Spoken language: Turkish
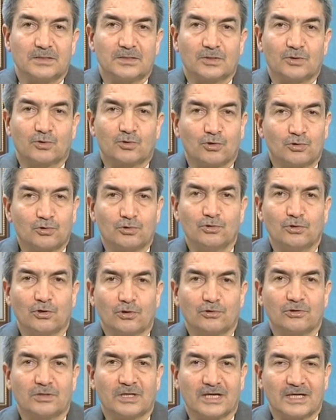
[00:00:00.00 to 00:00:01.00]
Kötü
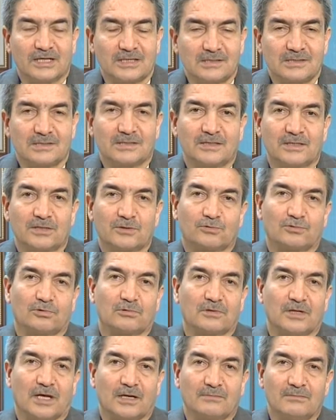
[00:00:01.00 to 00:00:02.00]
yönde sihir
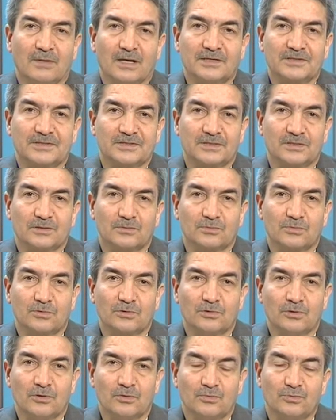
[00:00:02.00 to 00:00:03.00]
kullanmak
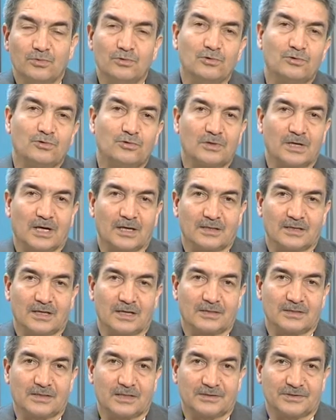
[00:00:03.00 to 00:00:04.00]
bu büyük
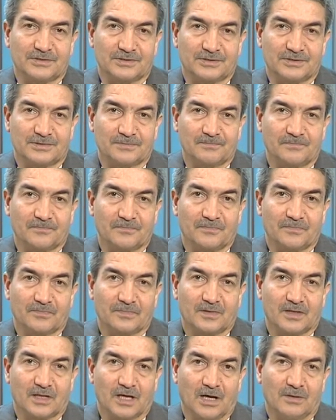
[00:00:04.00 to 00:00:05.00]
günahlardandır.
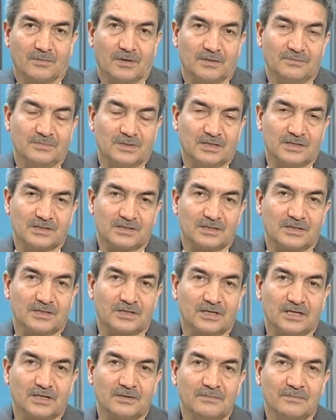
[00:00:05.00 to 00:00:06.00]
Ama birisi diyelim